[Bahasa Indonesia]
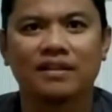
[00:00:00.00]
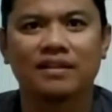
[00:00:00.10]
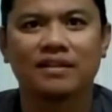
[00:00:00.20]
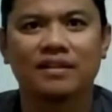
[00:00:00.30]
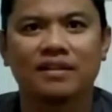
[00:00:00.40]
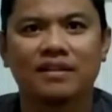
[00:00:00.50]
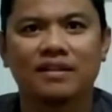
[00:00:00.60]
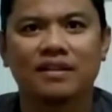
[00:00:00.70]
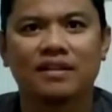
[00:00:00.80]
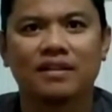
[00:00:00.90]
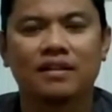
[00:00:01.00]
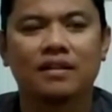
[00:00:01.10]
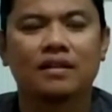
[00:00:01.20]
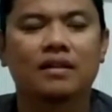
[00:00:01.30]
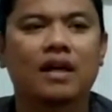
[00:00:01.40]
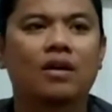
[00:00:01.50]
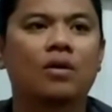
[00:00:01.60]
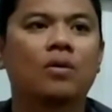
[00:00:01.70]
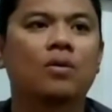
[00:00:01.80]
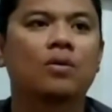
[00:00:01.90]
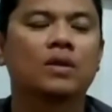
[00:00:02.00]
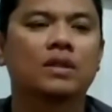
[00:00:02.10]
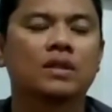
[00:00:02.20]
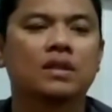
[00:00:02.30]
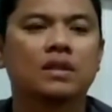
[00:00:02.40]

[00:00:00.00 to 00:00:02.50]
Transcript: Di bagian Kalau